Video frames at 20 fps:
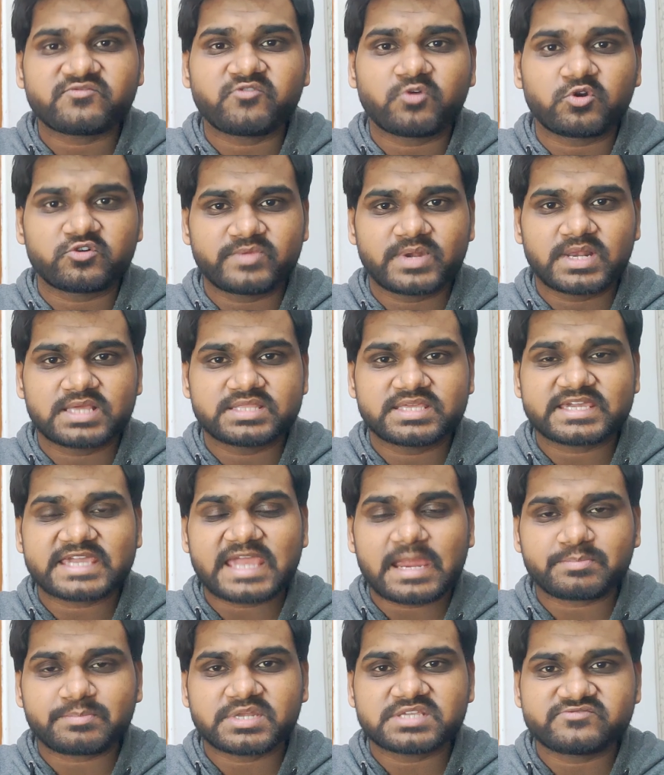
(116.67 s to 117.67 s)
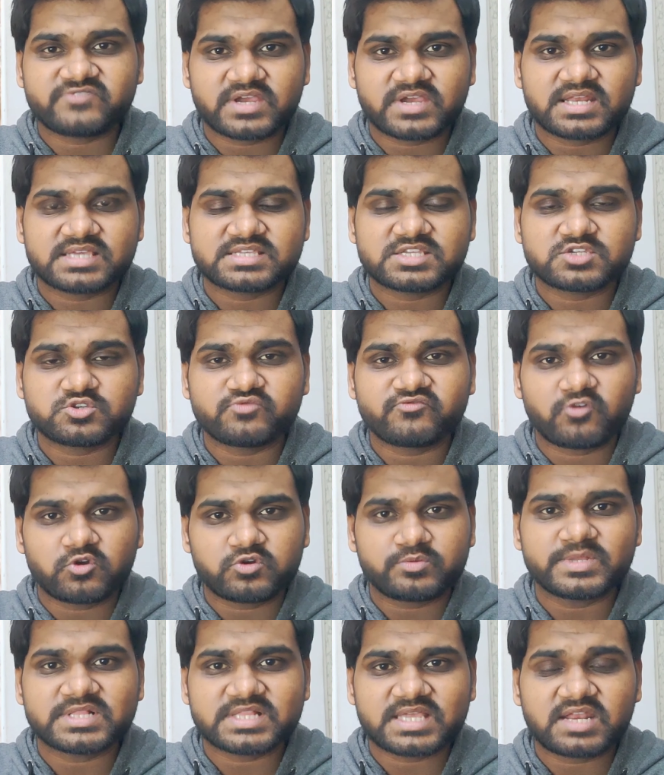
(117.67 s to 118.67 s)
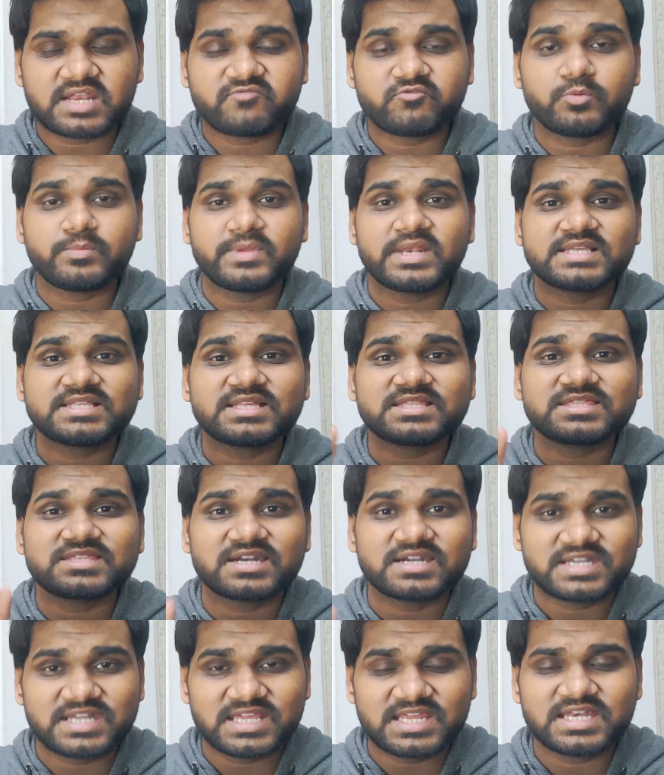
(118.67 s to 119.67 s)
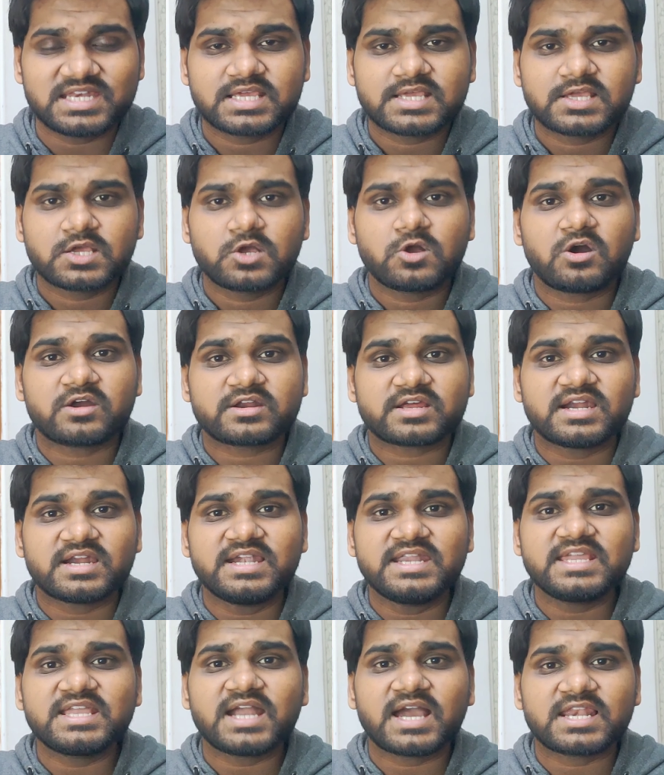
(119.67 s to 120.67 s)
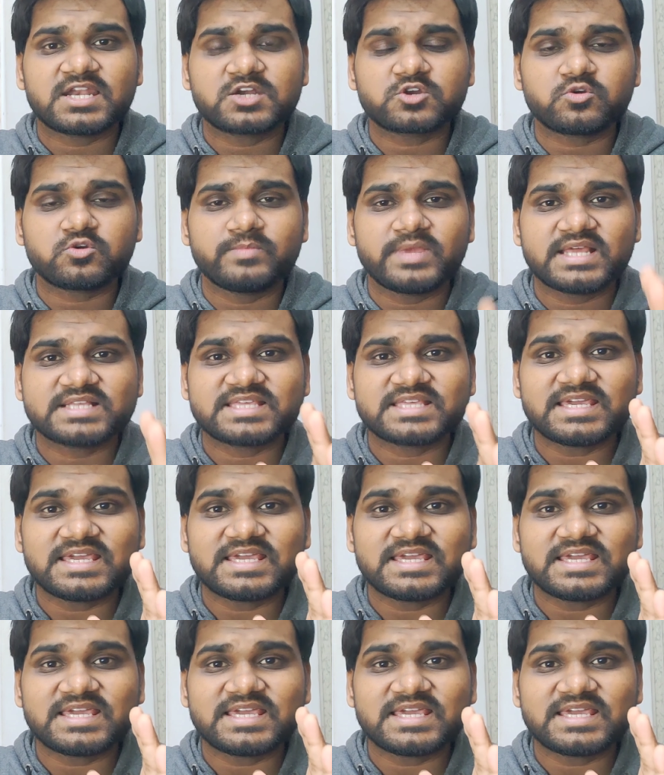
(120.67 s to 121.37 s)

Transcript: वोट मिले थे कैप्टन वगैरह से जो वोट मिलते हैं ना वो मिले थे थर्टीन और अर्लिंग हालैंड को मिले थे